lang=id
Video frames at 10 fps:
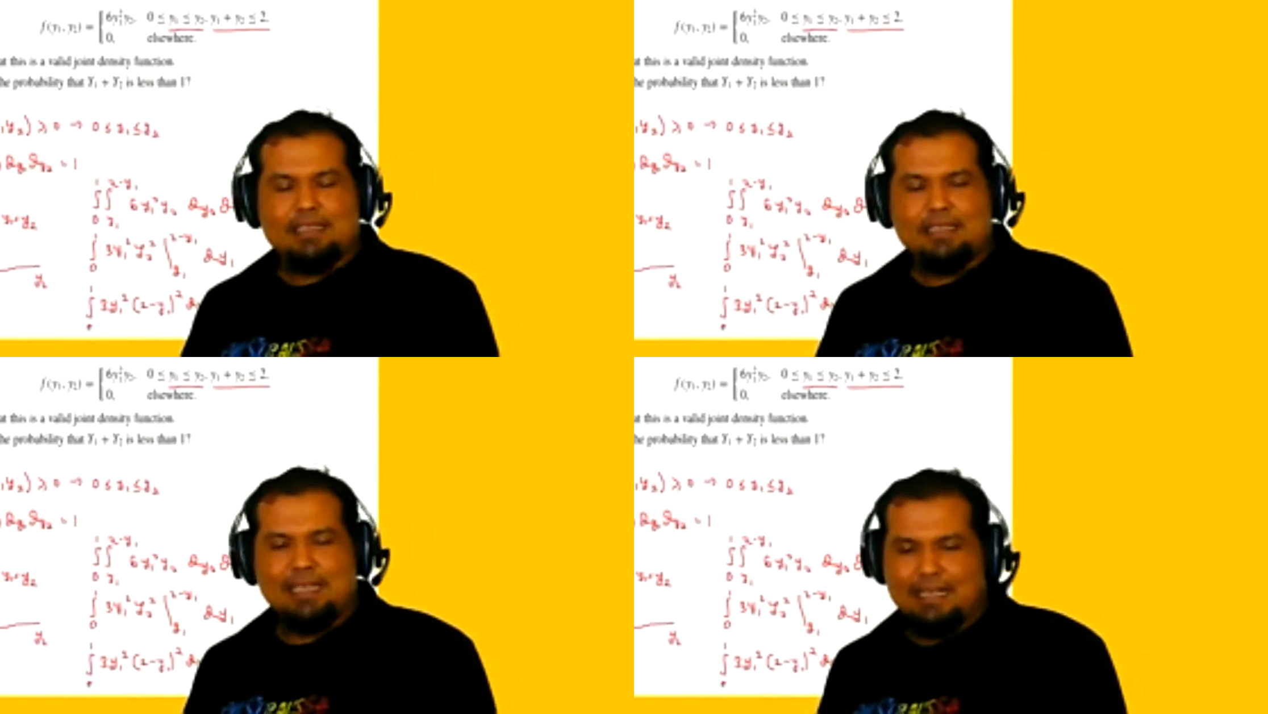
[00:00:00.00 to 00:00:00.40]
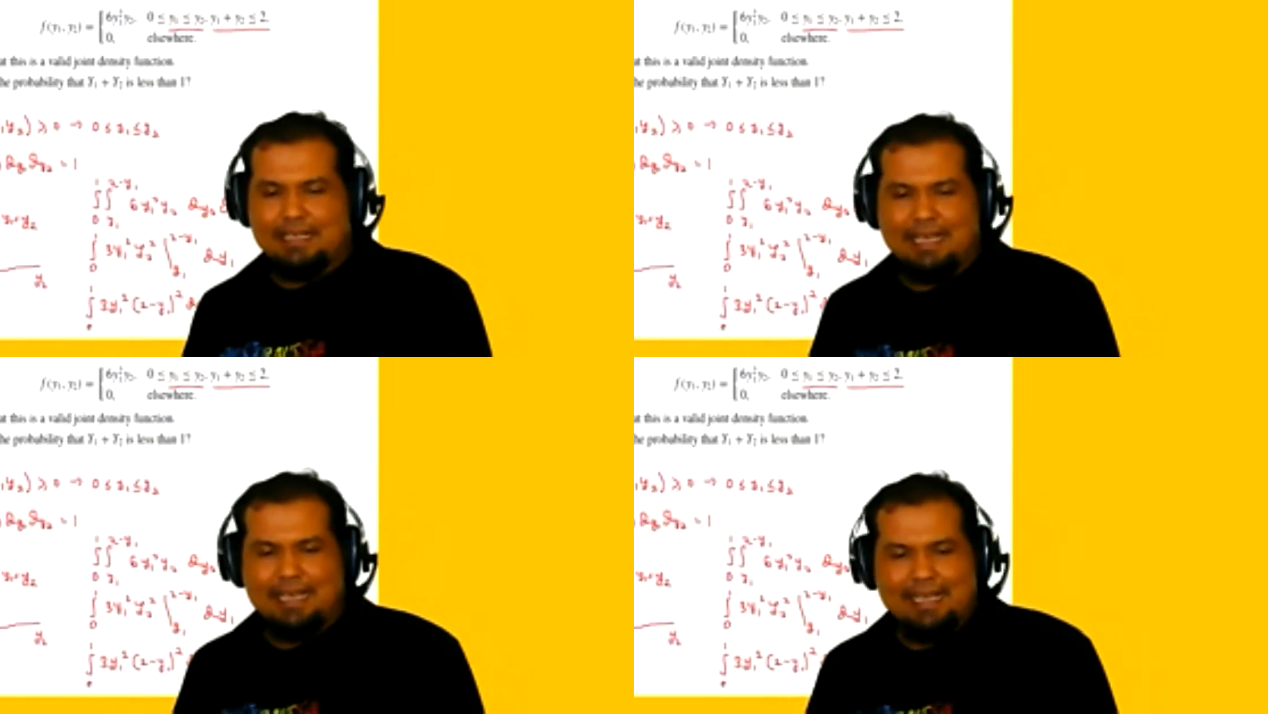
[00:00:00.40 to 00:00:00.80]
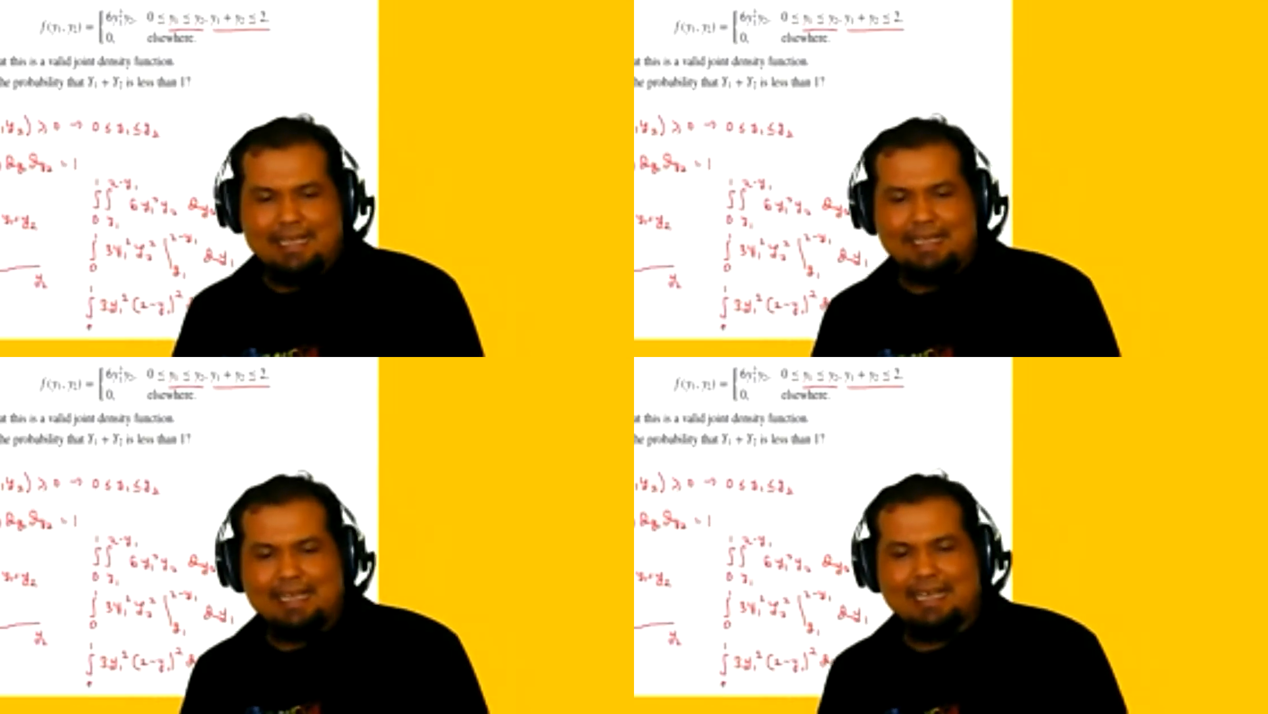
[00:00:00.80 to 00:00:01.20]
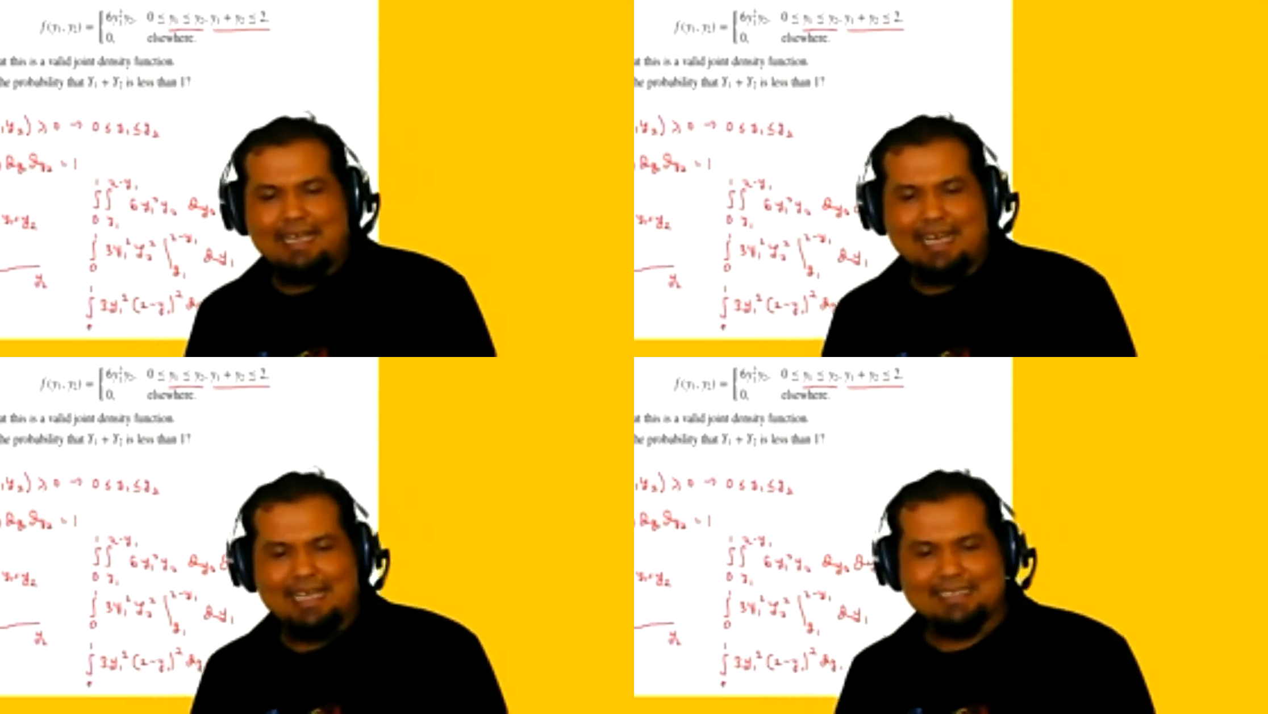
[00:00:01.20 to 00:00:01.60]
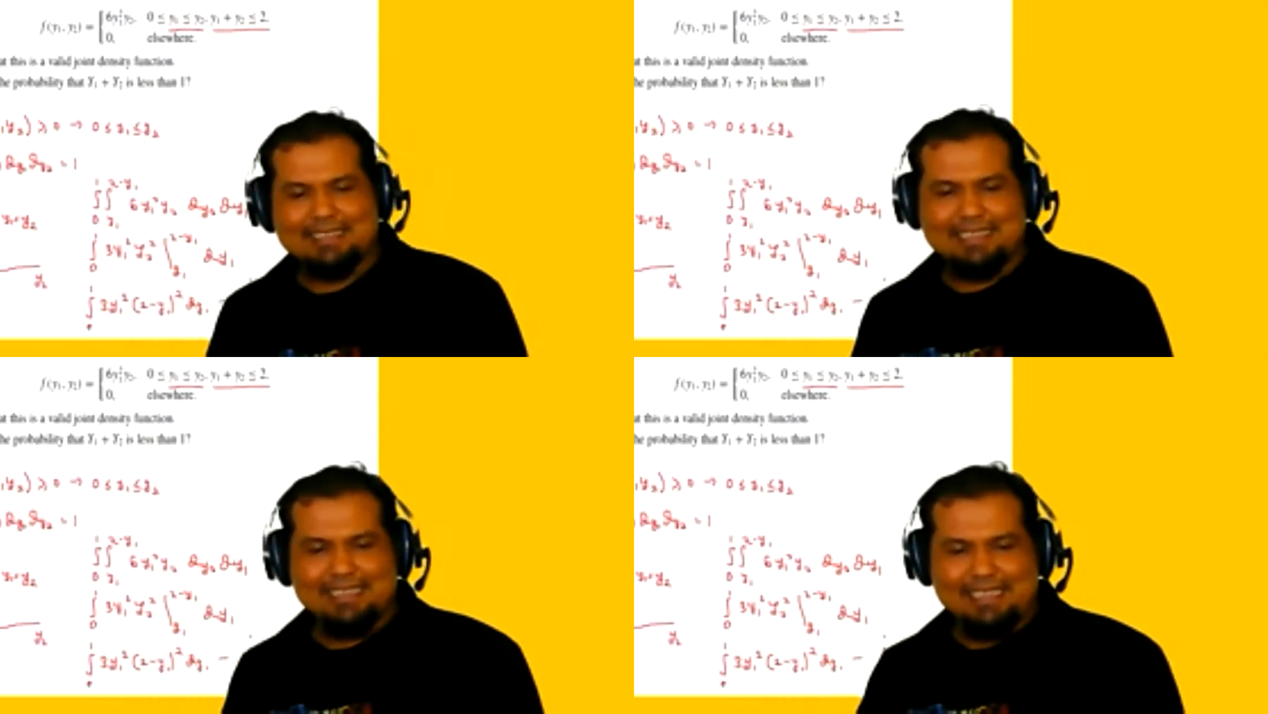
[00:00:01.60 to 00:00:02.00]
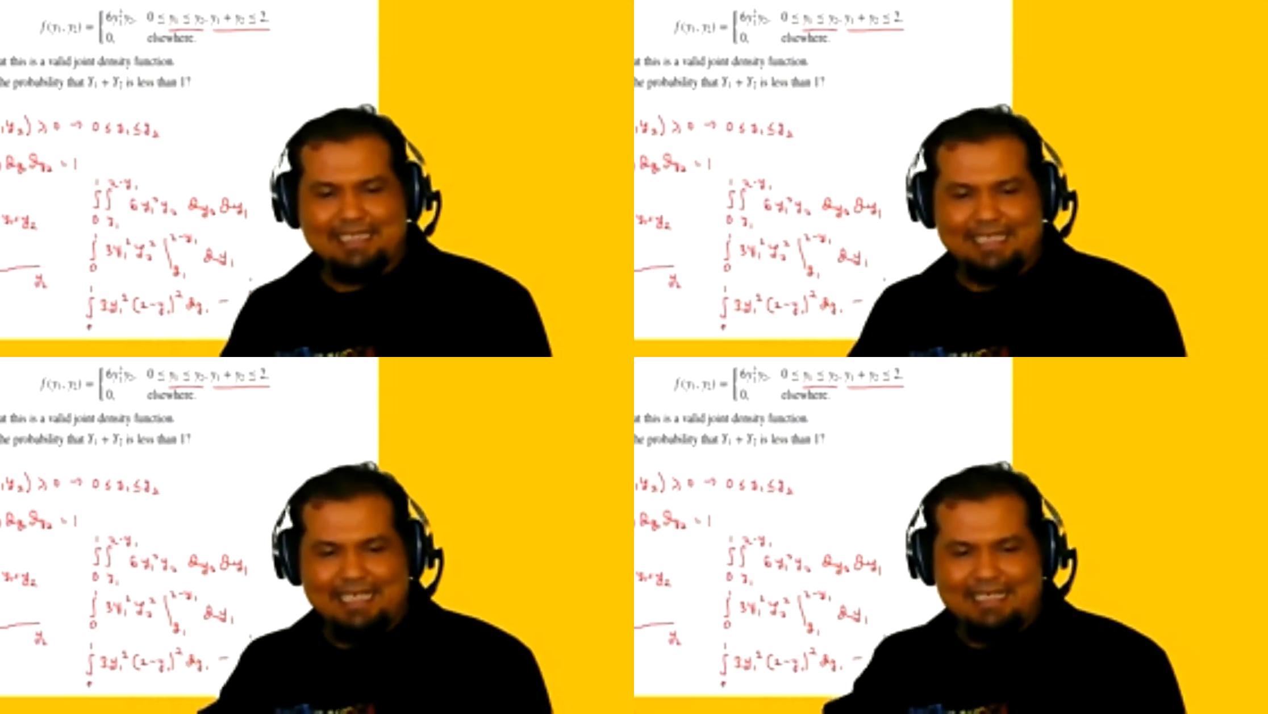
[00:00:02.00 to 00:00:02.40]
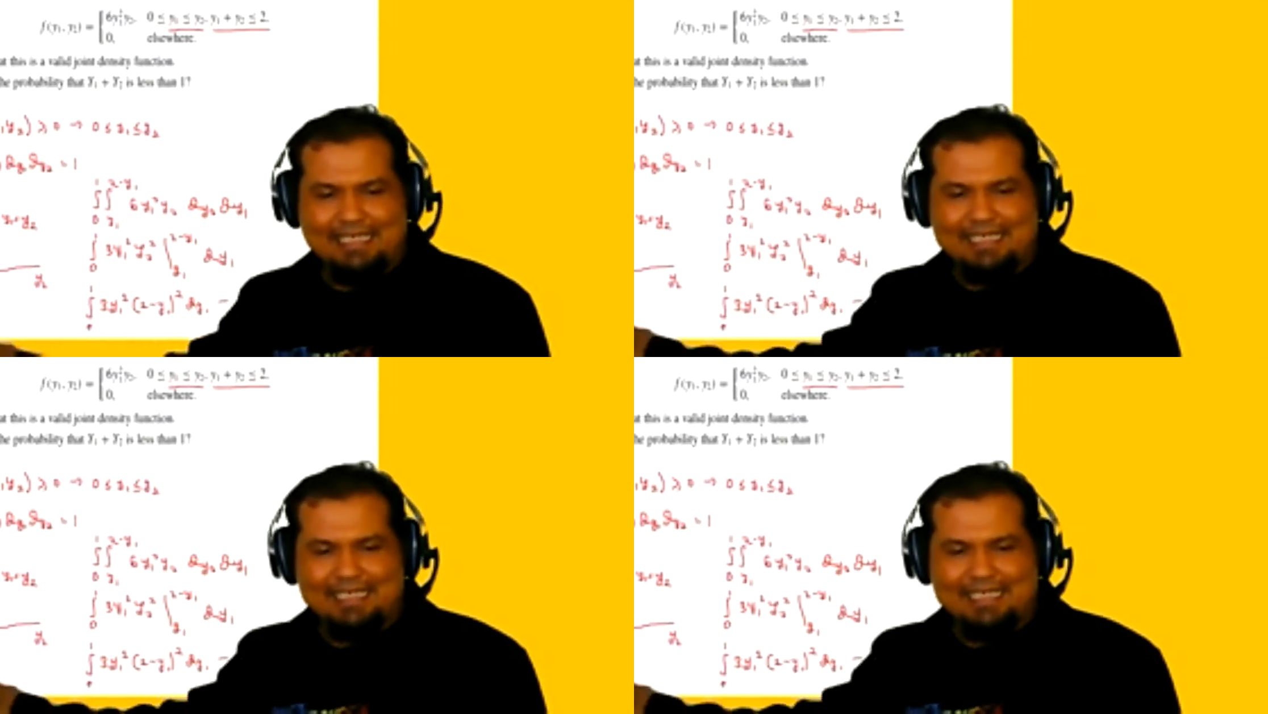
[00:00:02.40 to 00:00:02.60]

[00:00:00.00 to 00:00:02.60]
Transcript: Nah, daerah arsiran